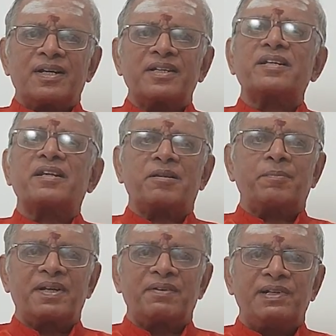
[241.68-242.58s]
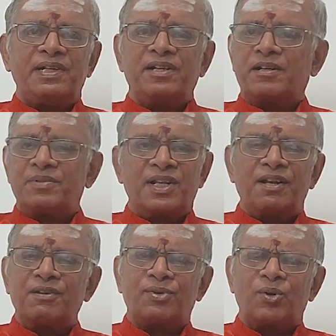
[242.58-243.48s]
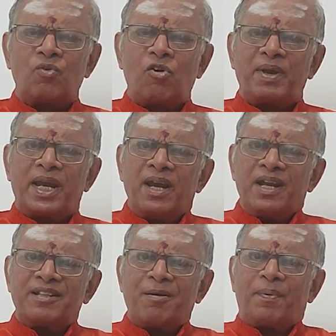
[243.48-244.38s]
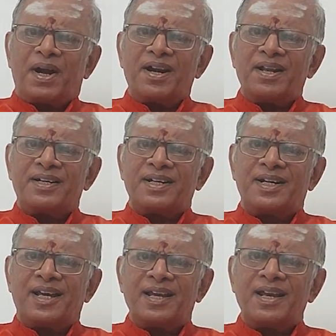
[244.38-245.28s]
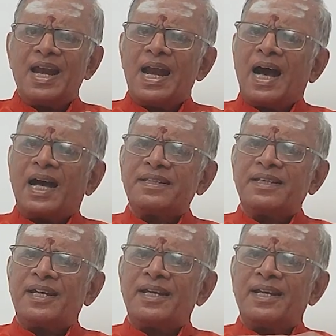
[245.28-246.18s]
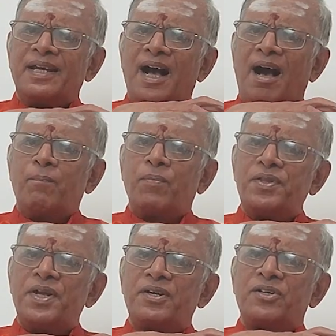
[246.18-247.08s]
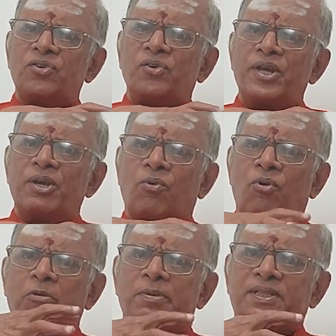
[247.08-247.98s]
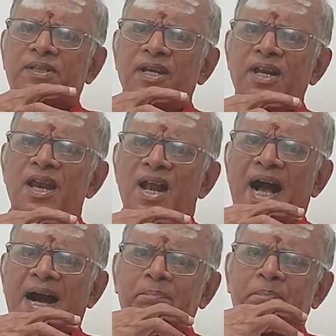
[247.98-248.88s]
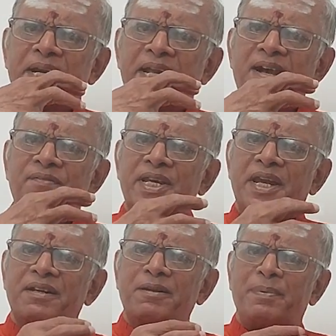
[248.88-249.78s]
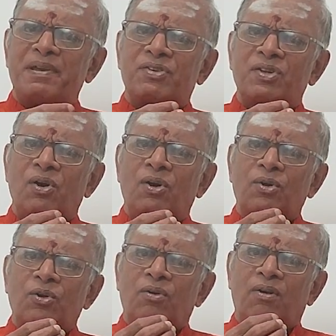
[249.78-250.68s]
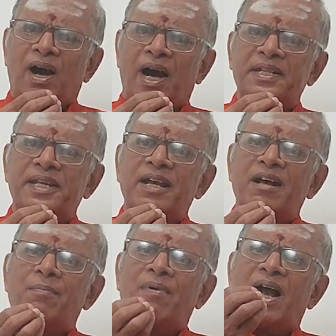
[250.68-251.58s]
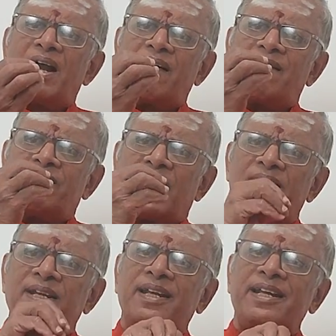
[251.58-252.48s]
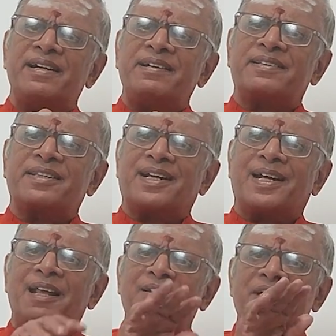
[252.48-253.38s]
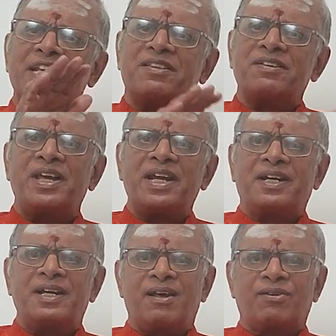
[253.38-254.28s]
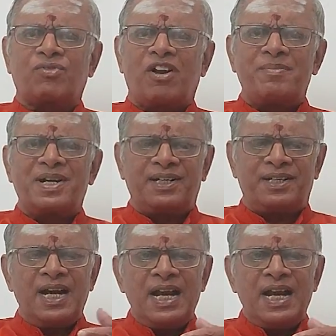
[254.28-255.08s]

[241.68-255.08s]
கசடத்தப்படுற வல்லினம் இதெல்லாம் சொல்லுவோமே இந்த பாடல்களில் அந்த அவ்வுதழிகளுடைய கோபத்தை அப்படியே அவர் என்ன பேசினாரோ அதிகமான வல்லின எழுத்துக்களை வைத்து சேர்க்கிறார் சுவாமிகள்